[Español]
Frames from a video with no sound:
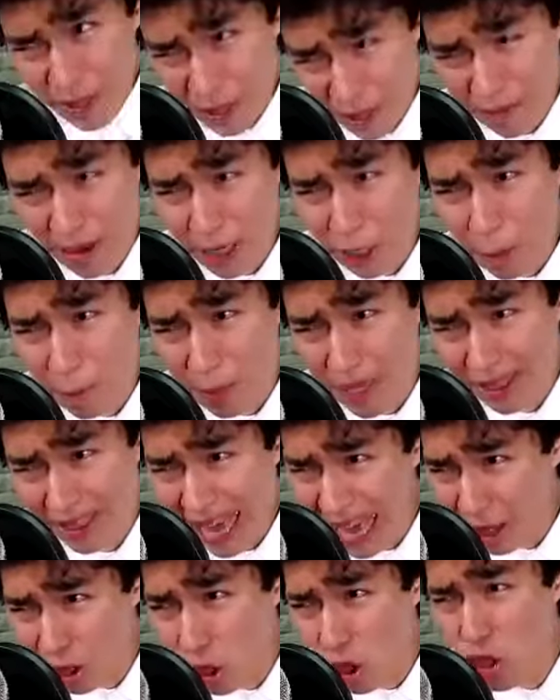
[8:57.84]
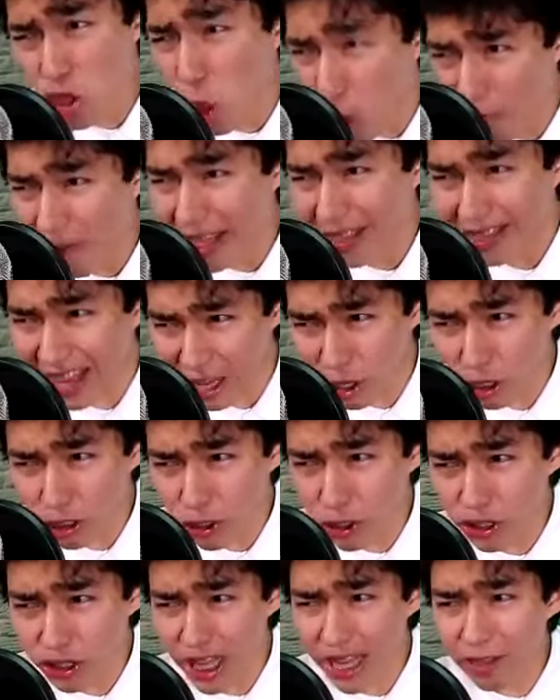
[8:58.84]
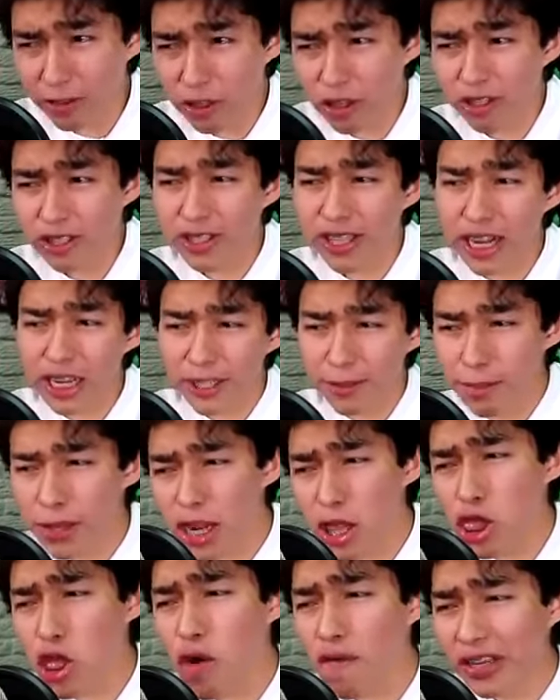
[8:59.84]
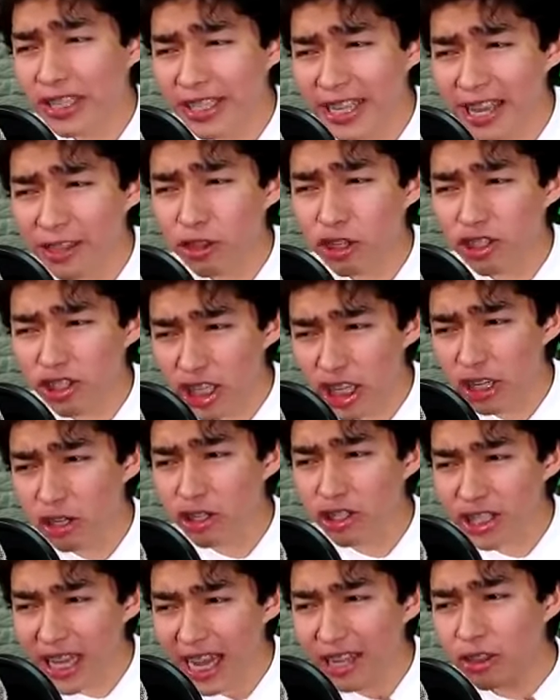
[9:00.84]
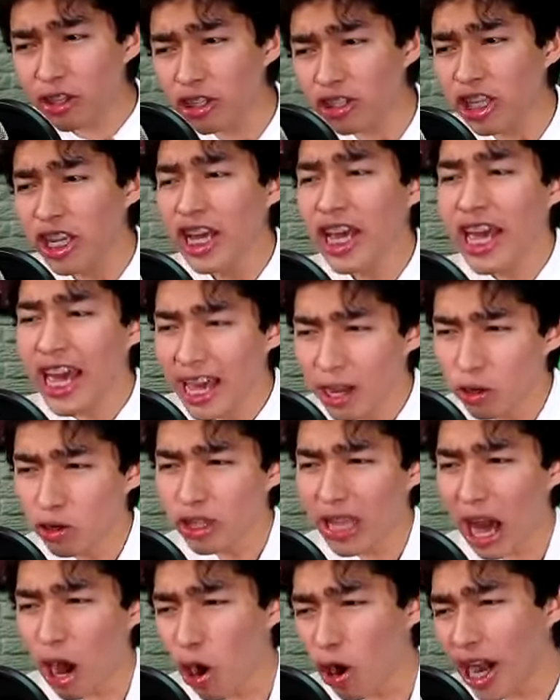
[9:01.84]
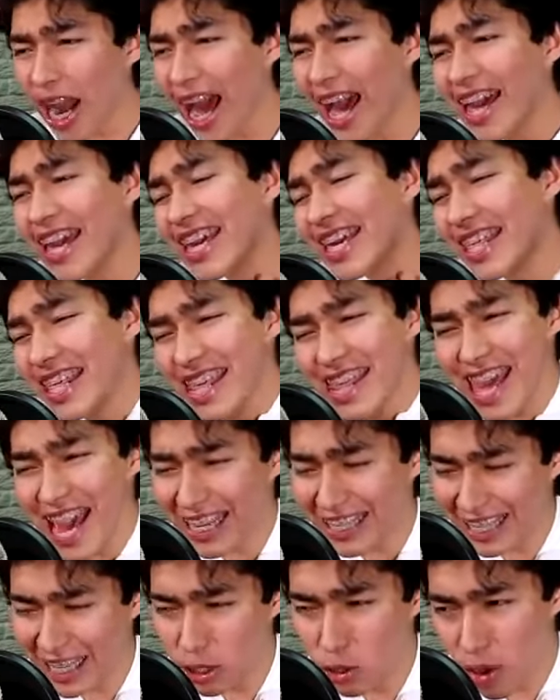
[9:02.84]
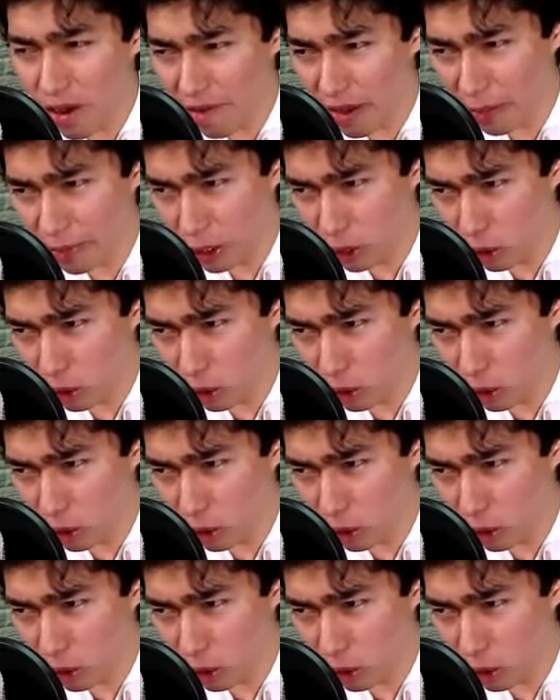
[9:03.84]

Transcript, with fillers: Nivel completado, 98 intentos, 3.905 saltos en una hora y 19